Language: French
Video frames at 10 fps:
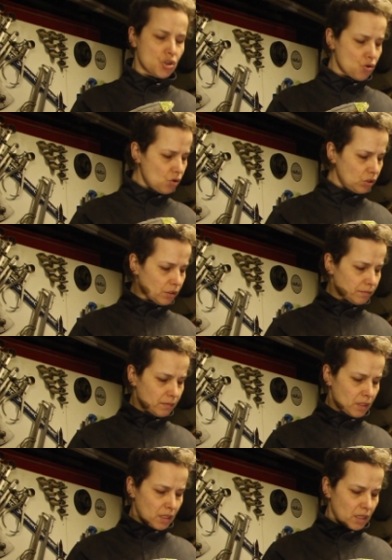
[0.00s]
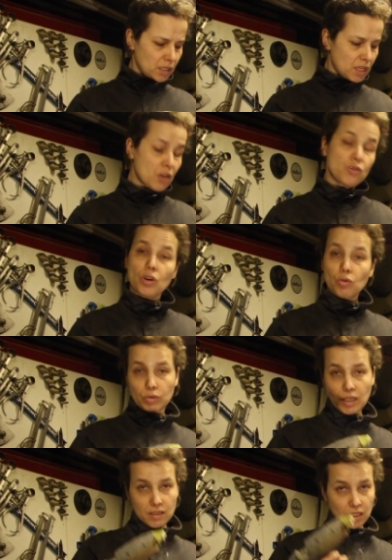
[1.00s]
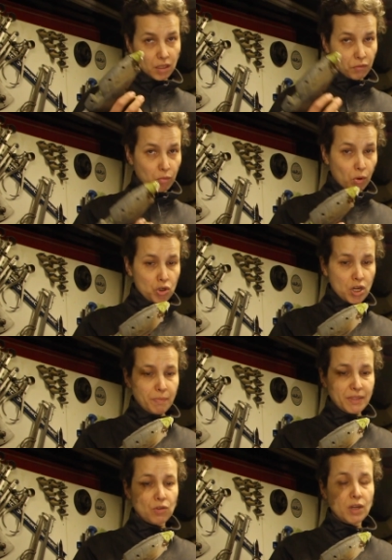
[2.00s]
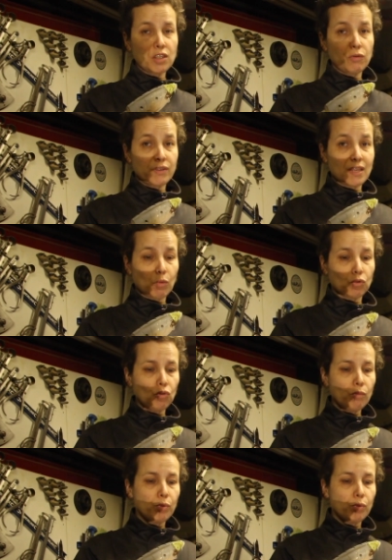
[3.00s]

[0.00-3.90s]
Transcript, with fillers: chaude, il y a une seule contrainte, c'est qu'il faut brancher le pistolet suffisamment tôt